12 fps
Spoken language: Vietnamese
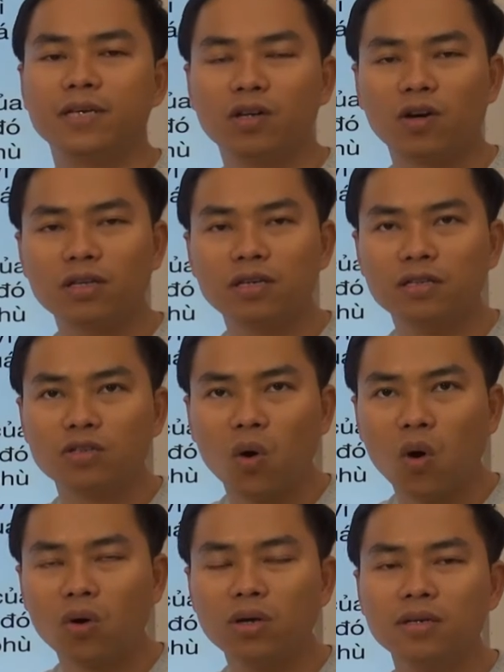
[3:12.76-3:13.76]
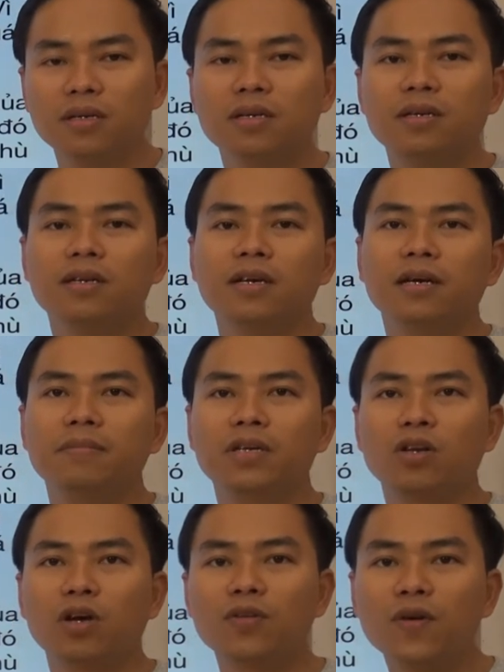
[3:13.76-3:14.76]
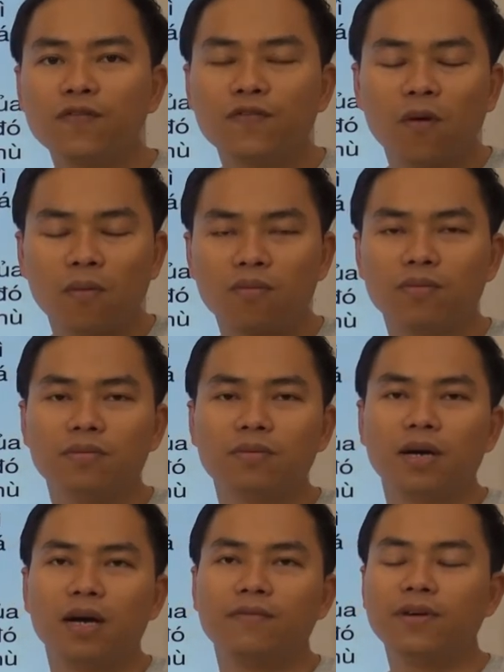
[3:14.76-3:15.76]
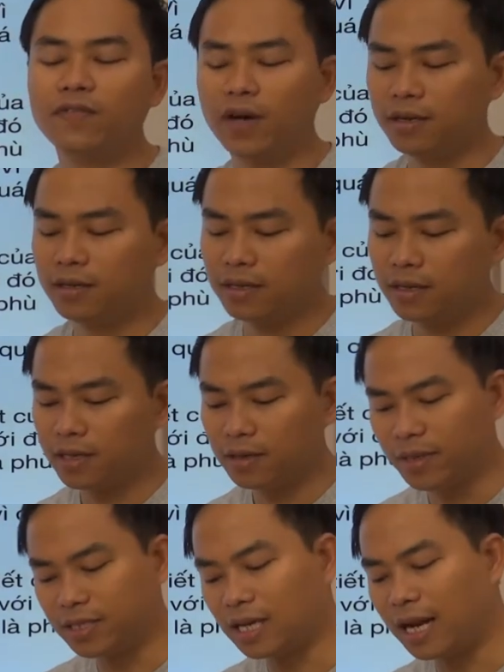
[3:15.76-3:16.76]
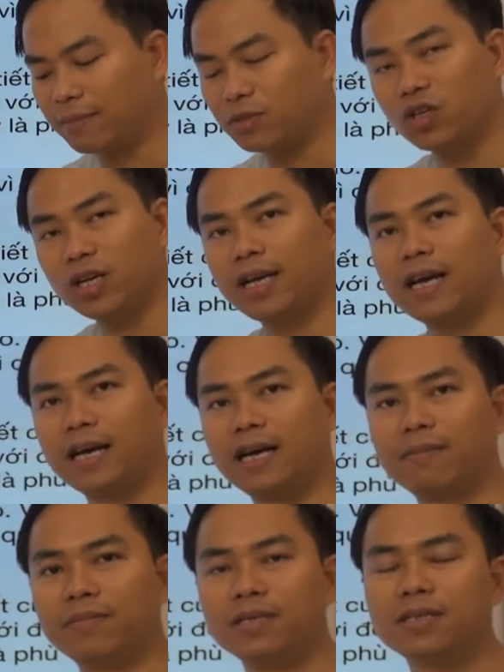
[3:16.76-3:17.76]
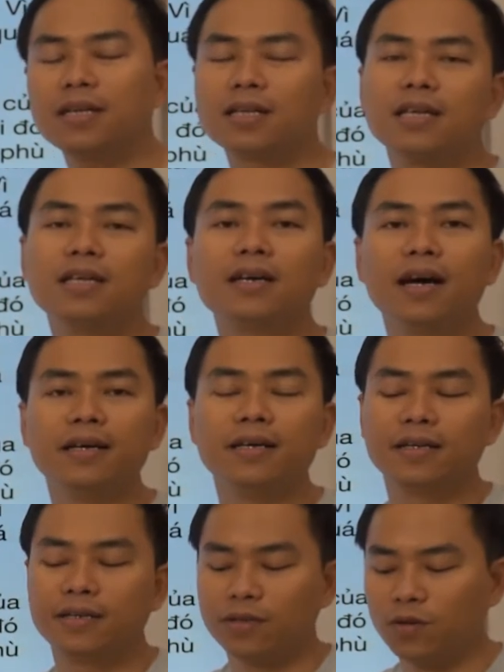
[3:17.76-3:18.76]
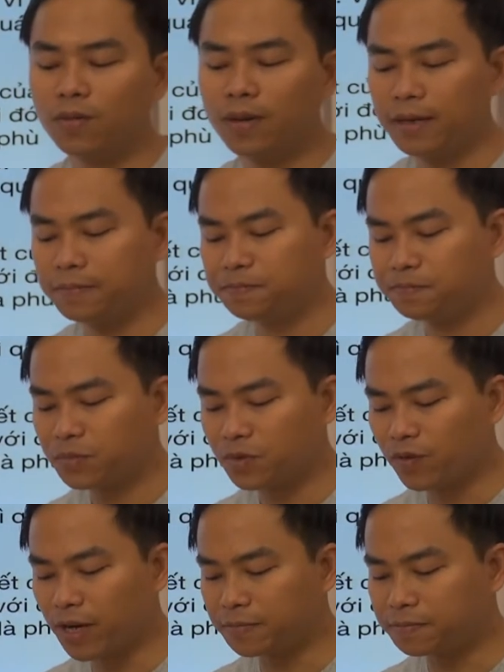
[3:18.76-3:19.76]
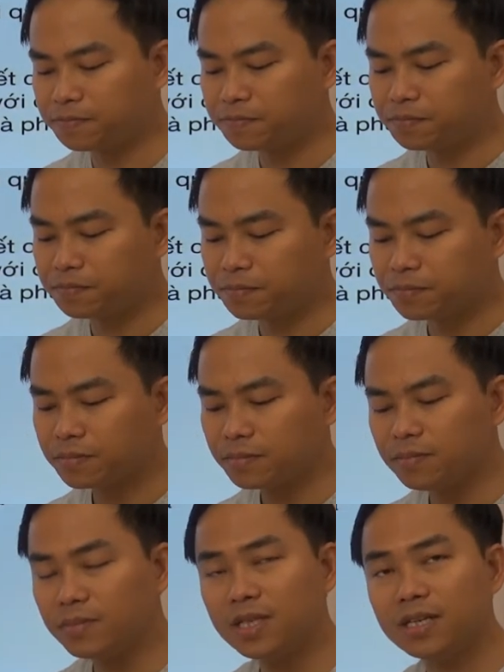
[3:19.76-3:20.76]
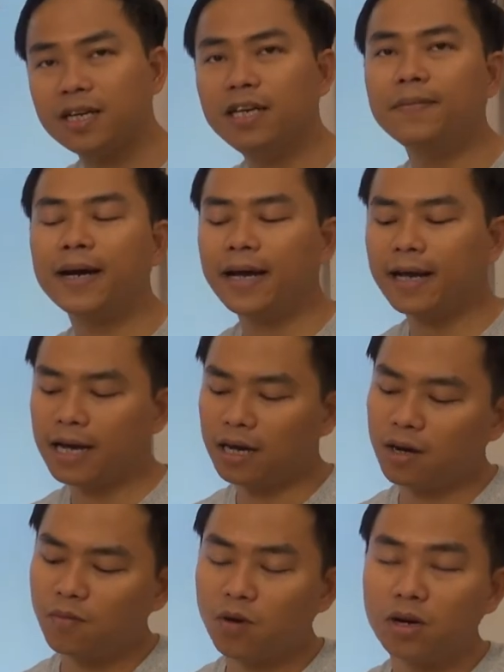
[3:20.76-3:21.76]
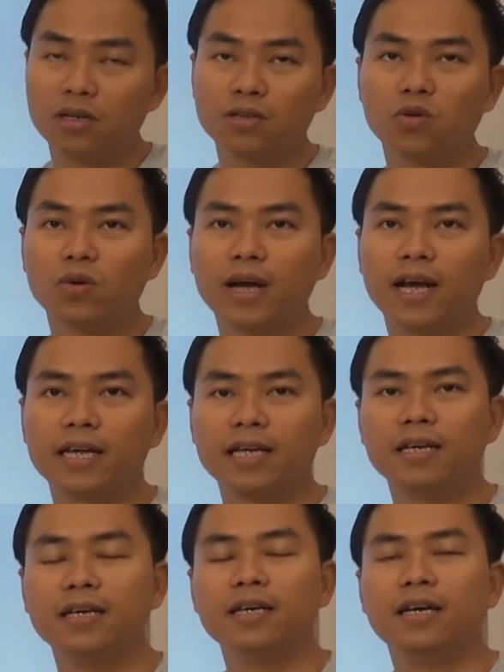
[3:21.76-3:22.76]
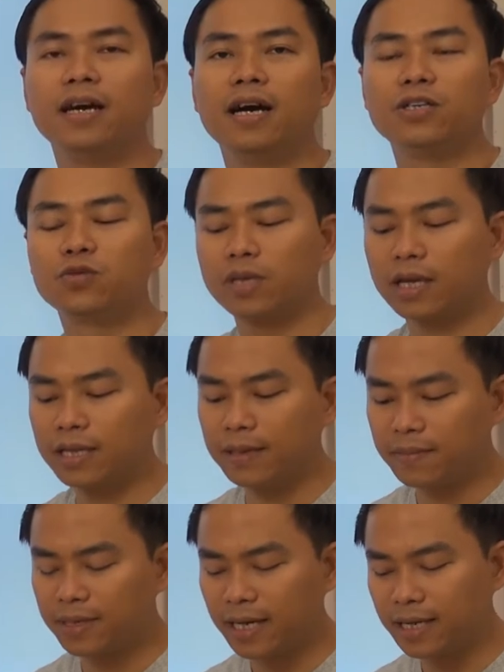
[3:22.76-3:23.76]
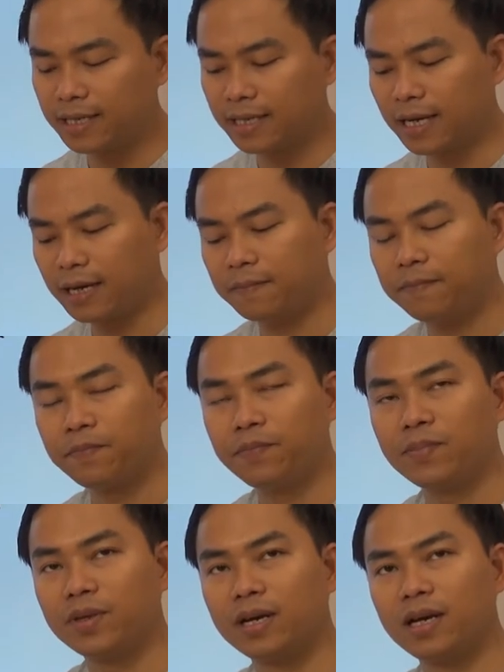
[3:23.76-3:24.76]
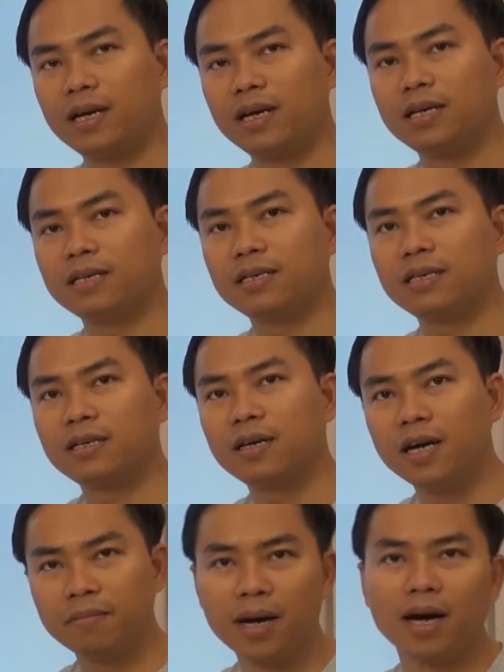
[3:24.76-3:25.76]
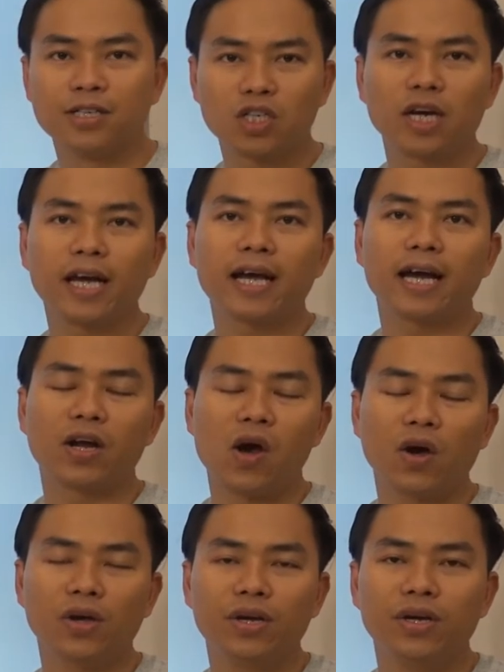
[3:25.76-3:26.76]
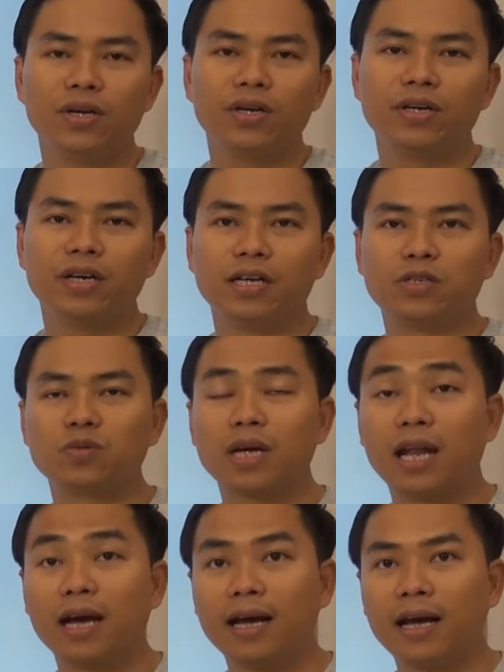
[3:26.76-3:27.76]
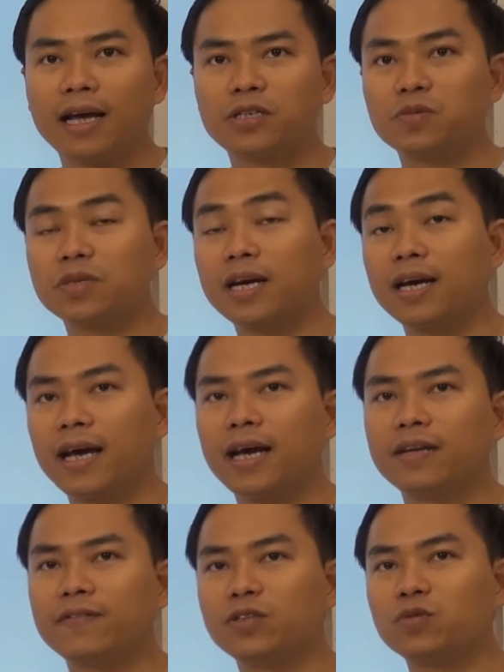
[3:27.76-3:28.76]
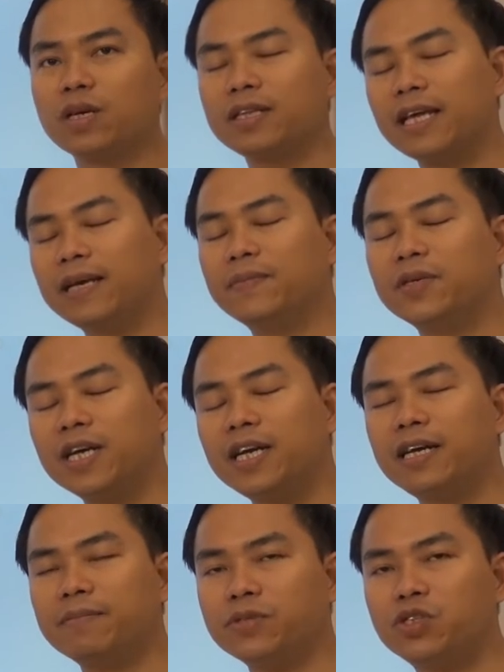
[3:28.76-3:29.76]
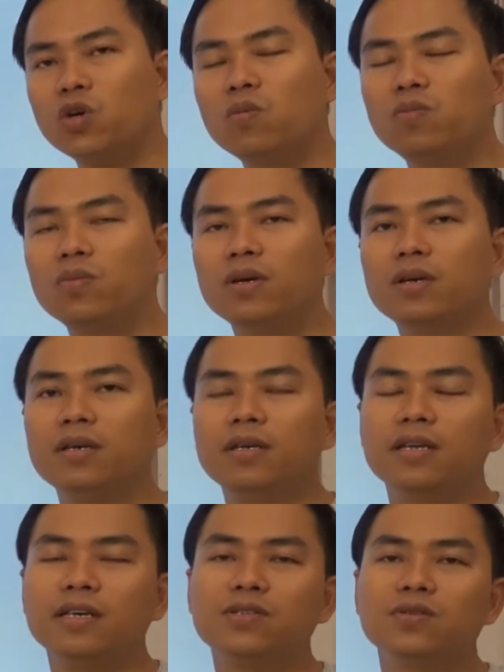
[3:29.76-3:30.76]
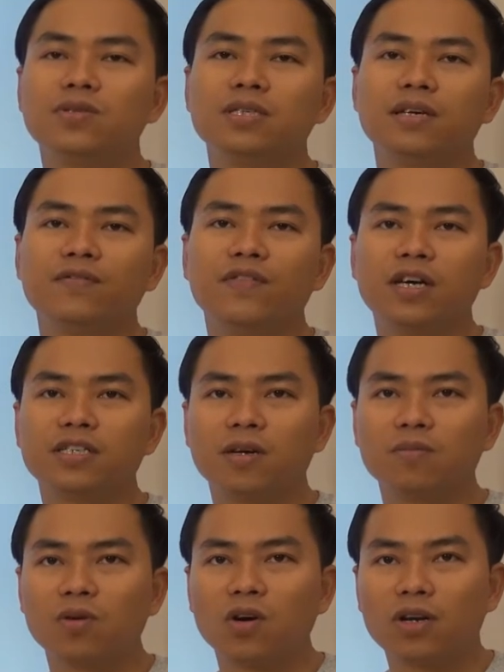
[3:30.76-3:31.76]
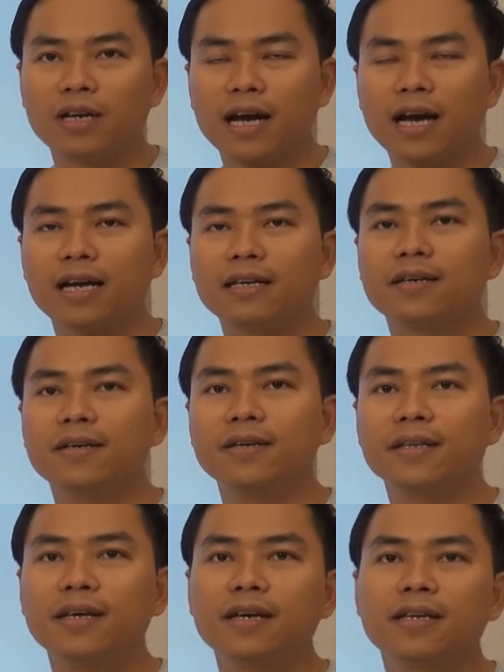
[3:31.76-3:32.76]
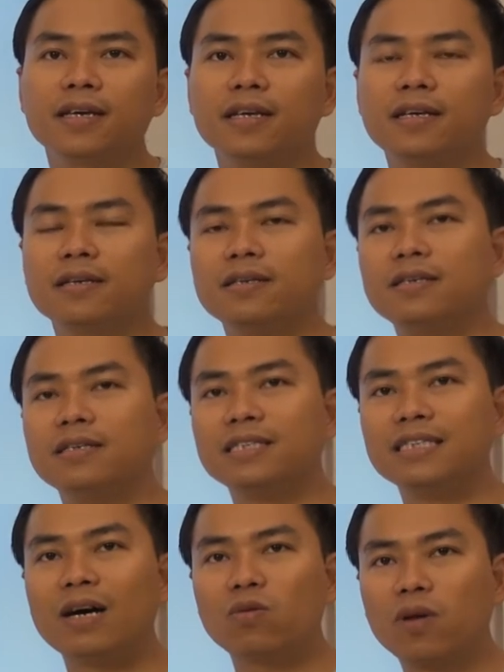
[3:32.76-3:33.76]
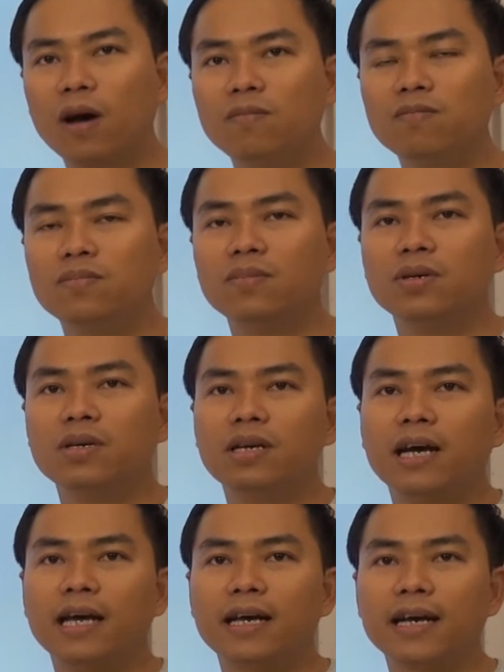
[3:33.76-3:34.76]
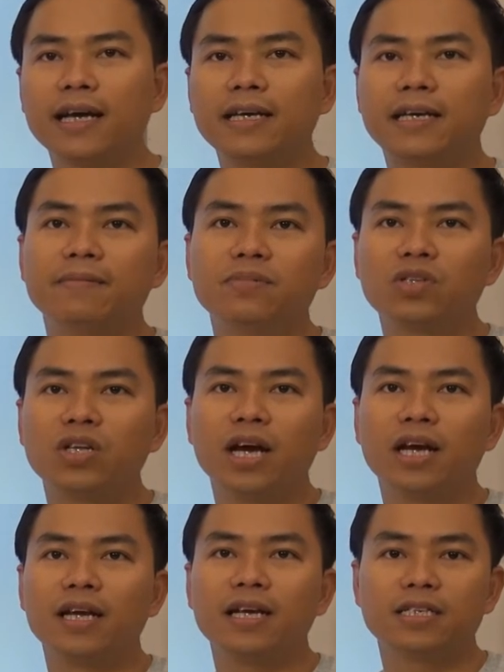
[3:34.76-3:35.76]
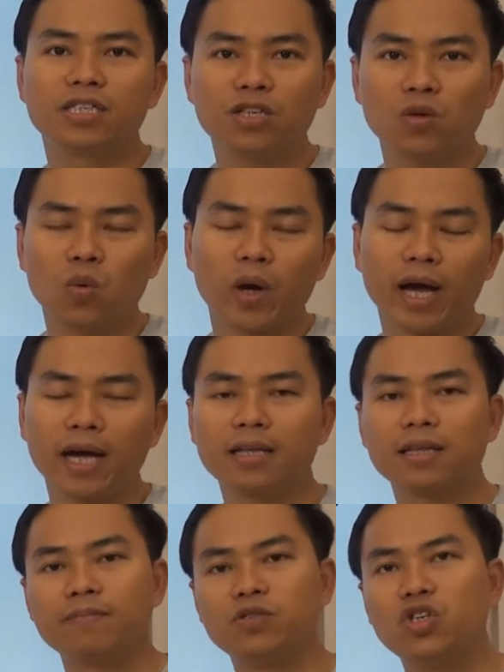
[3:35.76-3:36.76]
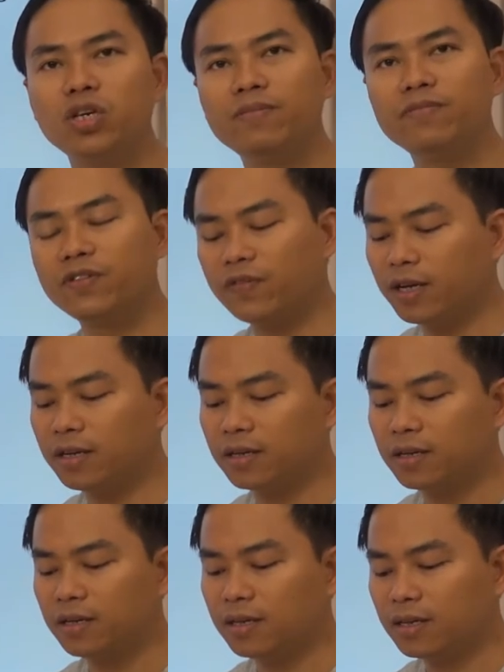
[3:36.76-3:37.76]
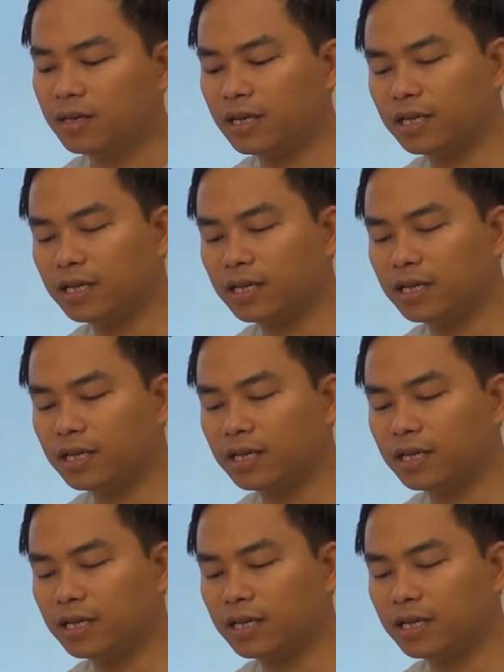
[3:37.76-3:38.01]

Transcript: à, mình nói từ tốn à, mình nói thuyết phục à, vân vân thì mình sẽ làm cho khách hàng cảm thấy rất là tin cậy đúng không ạ vâng khi mà khách hàng không có hứng thú nghe thì à, chúng ta tìm cách là à, gợi mở cho khách hàng nói à, chúng ta lắng nghe chúng ta khen và chúng ta tìm những cái điểm chung thí dụ như là vợ chồng con cái thời tiết hay là giao thông hay là cách kiếm tiền hay là sức khỏe hay tập gym vân vân